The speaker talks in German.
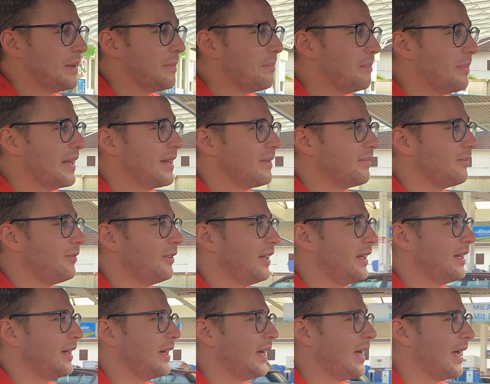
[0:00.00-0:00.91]
im
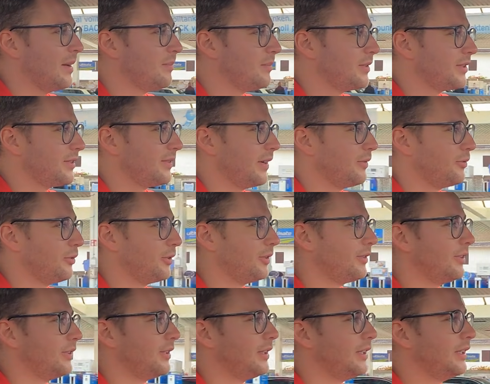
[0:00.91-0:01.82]
BMW
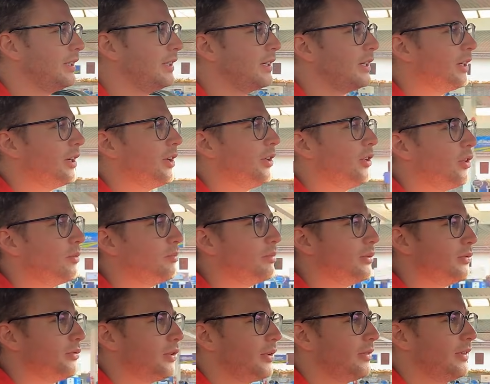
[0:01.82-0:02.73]
M240i und
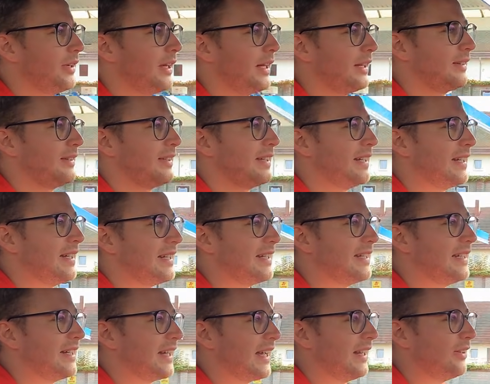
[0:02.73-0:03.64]
bevor wir jetzt
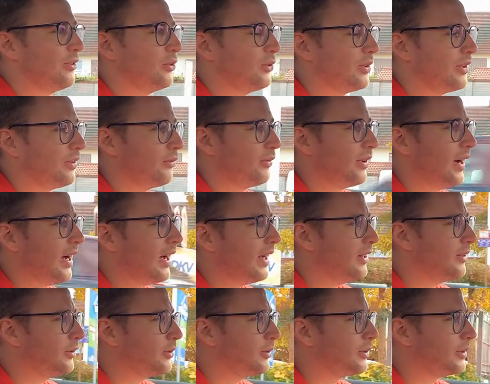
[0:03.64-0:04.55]
direkt zu den
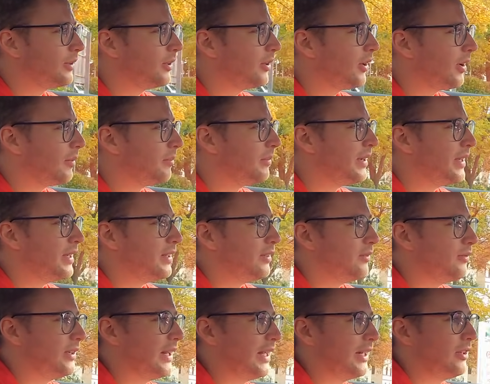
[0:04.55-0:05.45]
Fahreindrücken
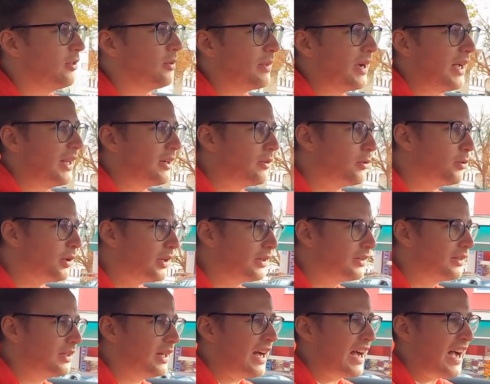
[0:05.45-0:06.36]
kommen, vielleicht nochmal ein
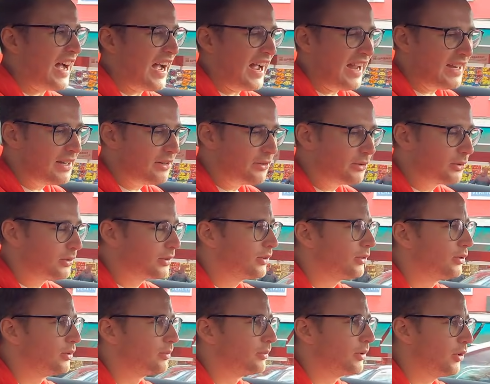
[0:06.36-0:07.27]
kurzer Eindruck
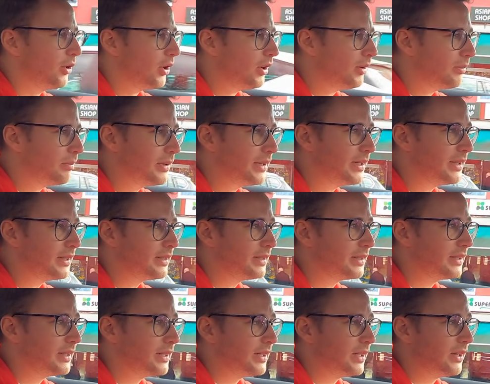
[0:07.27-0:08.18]
zum Cockpit
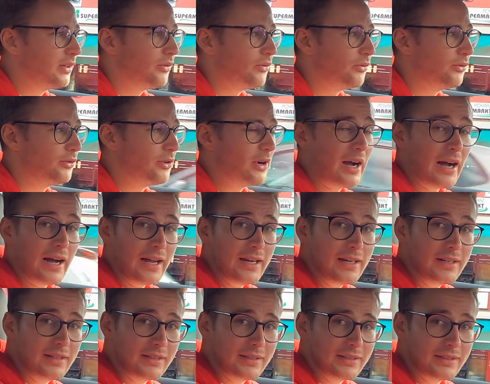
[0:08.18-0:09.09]
für
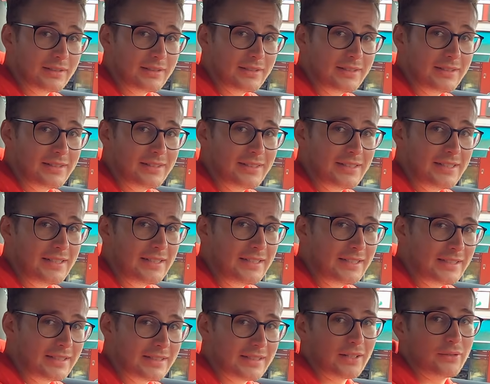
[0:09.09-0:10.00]
alle,
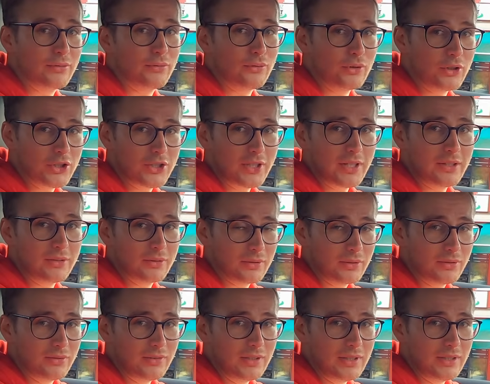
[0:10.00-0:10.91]
die das
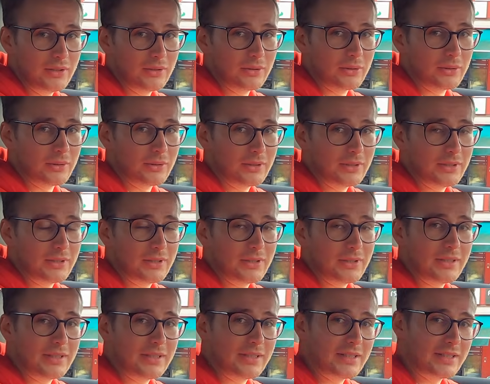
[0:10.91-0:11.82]
Vorstellungsvideo
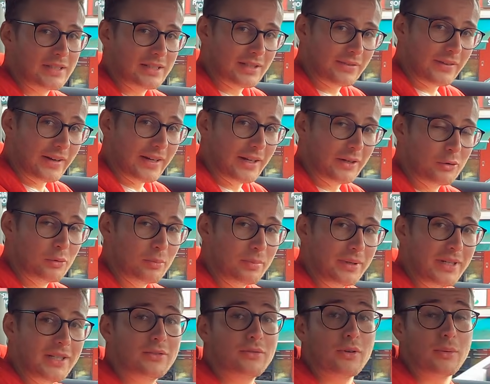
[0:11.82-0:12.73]
des Zweier
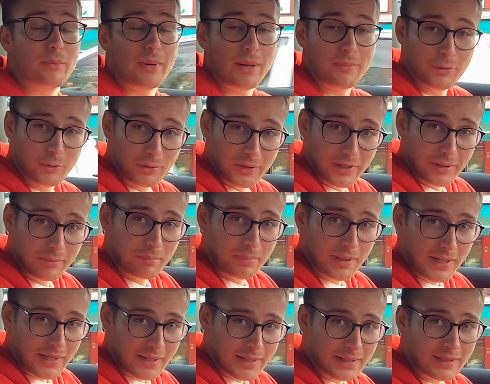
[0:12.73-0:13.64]
Coupés von meinem Kollegen
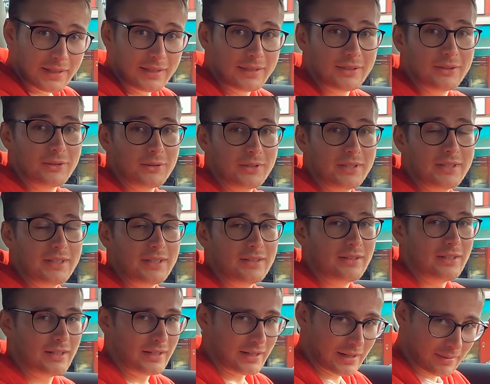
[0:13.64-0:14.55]
Peter noch nicht
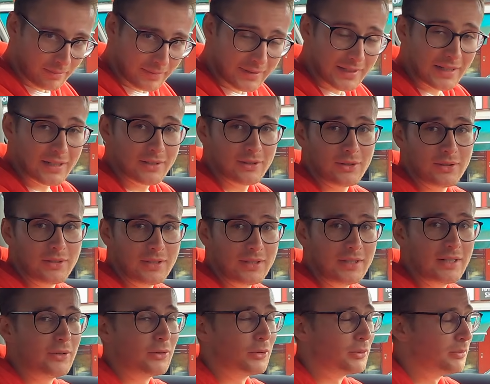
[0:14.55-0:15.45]
gesehen haben. Das
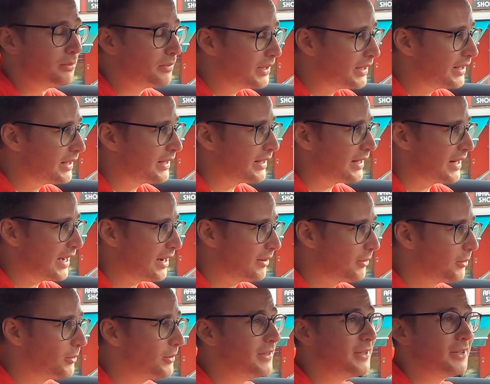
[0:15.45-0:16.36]
solltet ihr unbedingt
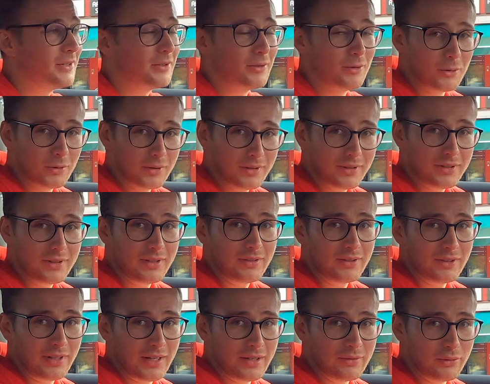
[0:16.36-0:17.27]
nachholen, lohnt sich,
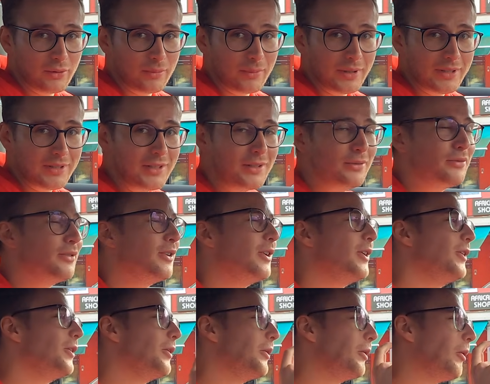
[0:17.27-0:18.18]
sehr informativ
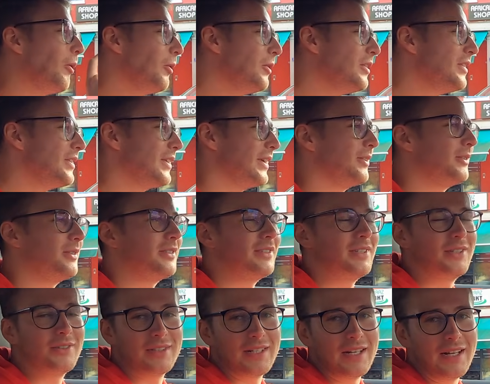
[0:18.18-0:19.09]
und auch
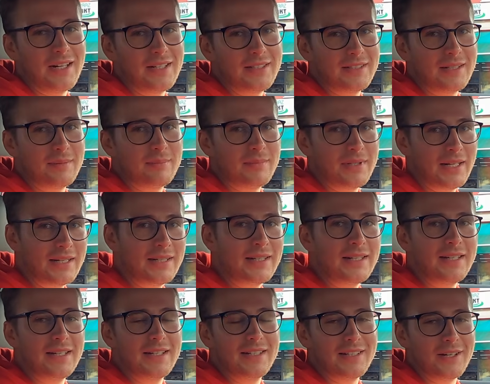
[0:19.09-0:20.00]
sehr unterhaltsam, denn
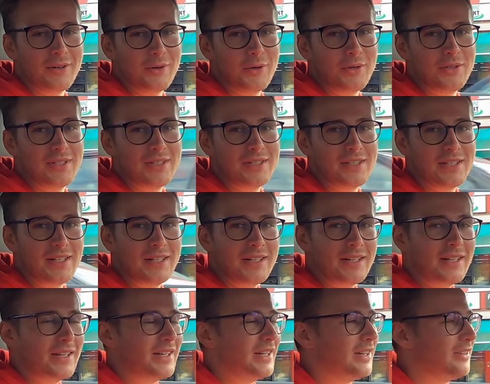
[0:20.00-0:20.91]
da könnt ihr
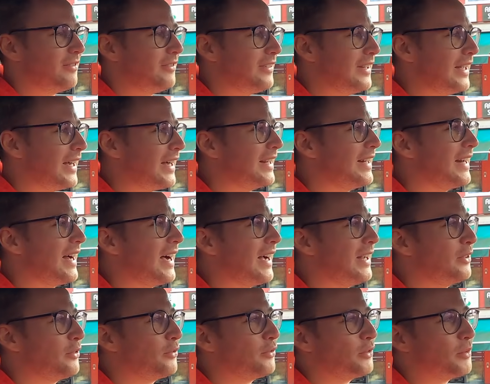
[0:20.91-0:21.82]
sehen, wie ein
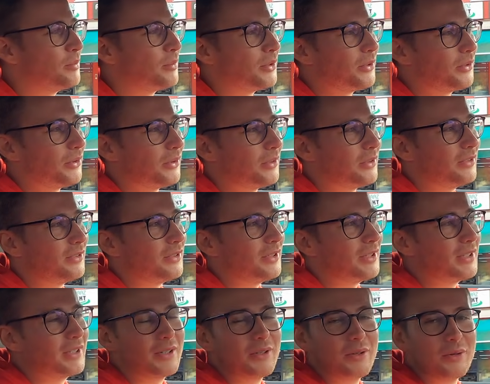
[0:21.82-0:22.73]

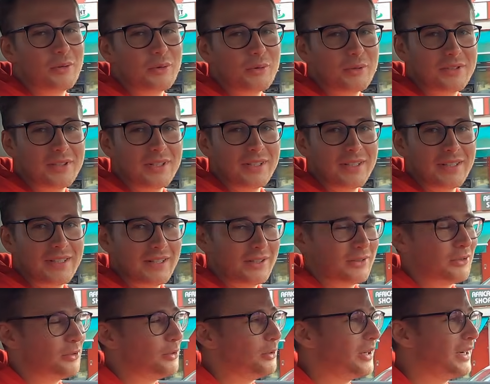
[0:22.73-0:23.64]
1,95 großer
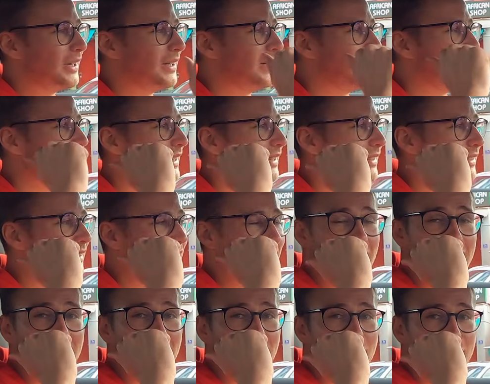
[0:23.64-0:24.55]
Redakteur sich
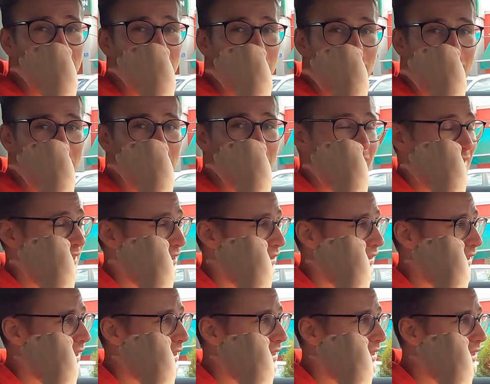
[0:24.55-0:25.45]
hier auf die Rückbank
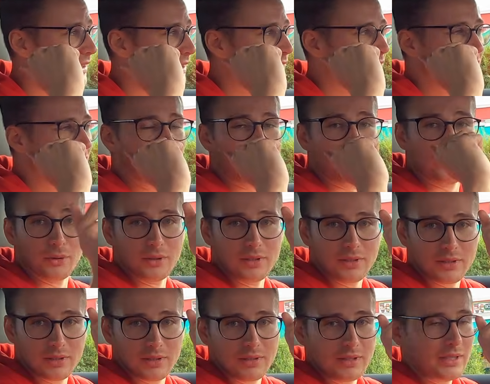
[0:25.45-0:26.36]
zwängt.
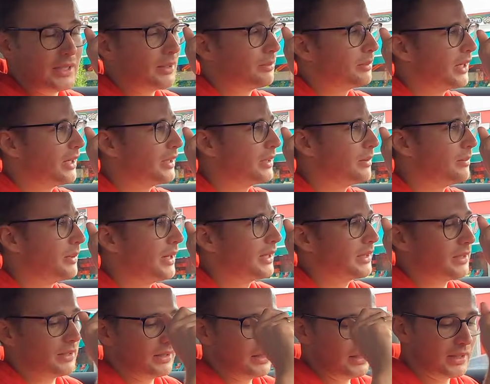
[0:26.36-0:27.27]
Und ihr habt gerade
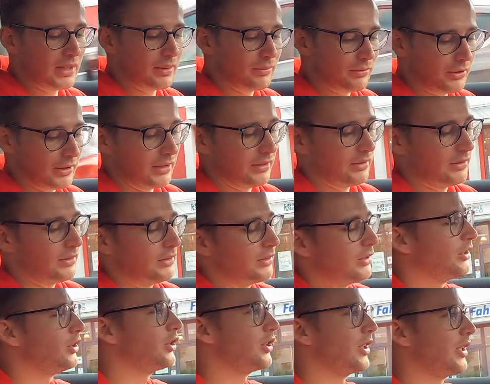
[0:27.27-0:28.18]
gemerkt, ich habe vergessen,
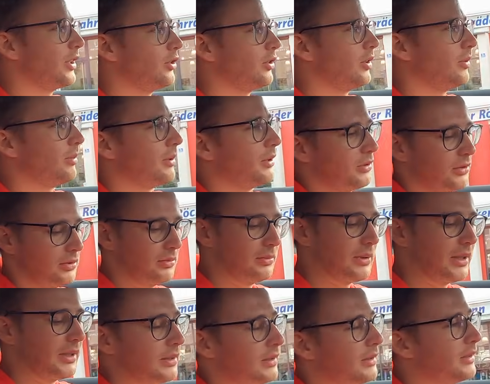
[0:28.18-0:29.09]
Startstaub
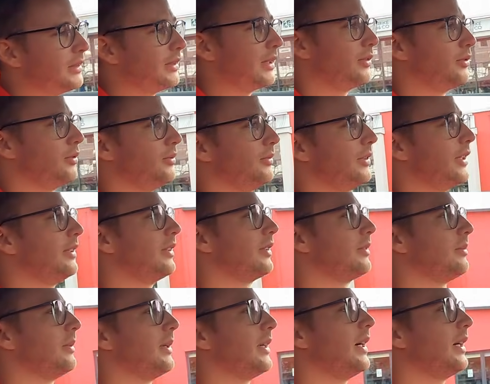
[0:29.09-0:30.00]
auszumachen. Das holen wir jetzt
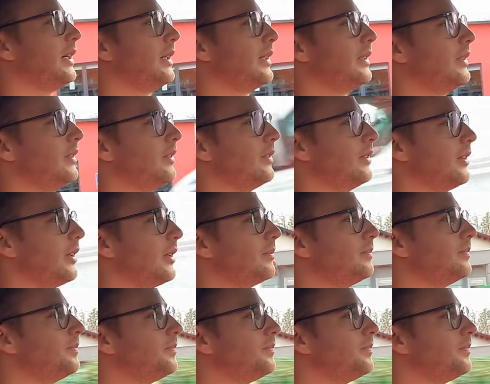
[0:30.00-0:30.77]
erstmal nach. So.